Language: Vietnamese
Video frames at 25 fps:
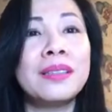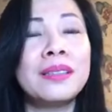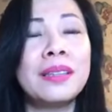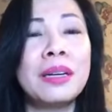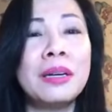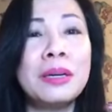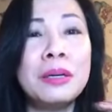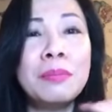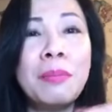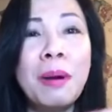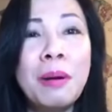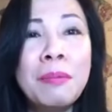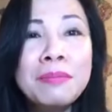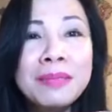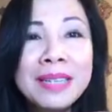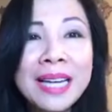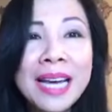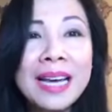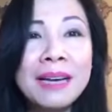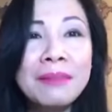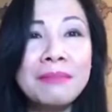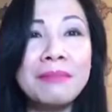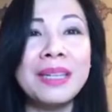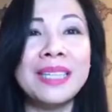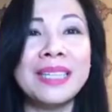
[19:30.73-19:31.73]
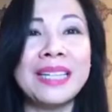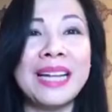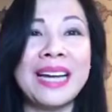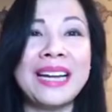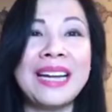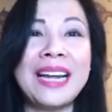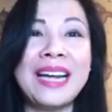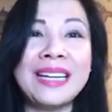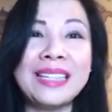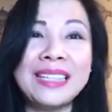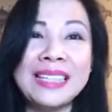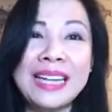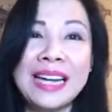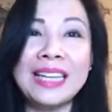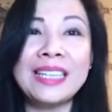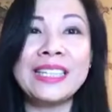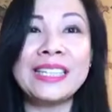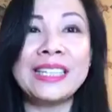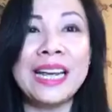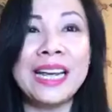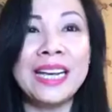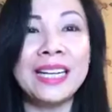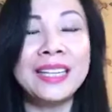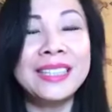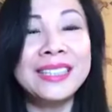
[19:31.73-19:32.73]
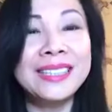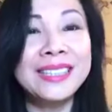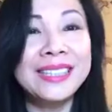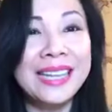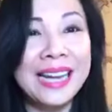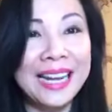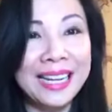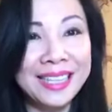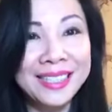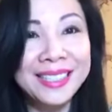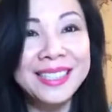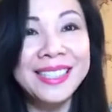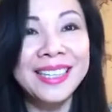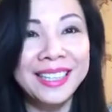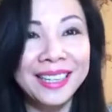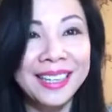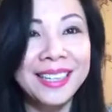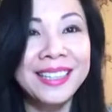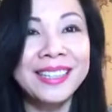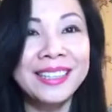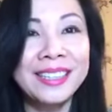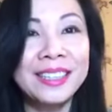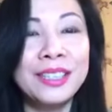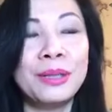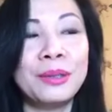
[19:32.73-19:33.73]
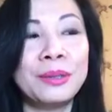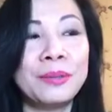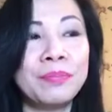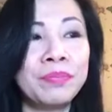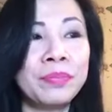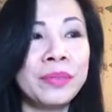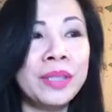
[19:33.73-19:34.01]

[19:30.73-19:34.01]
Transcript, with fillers: từ bóng đen mình đã đang đang đang đen xì lì rồi